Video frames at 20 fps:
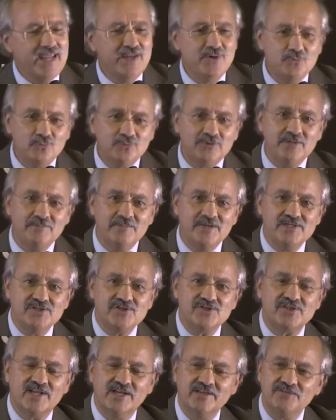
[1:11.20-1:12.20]
um, um,
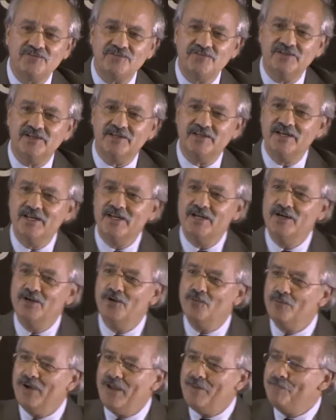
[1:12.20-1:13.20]
fator
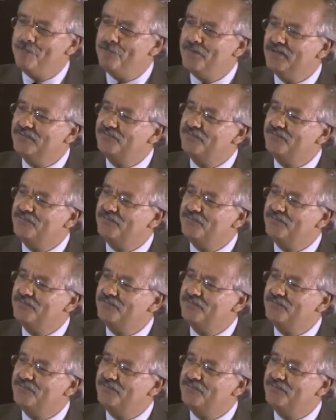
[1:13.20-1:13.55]
distintivo daquilo que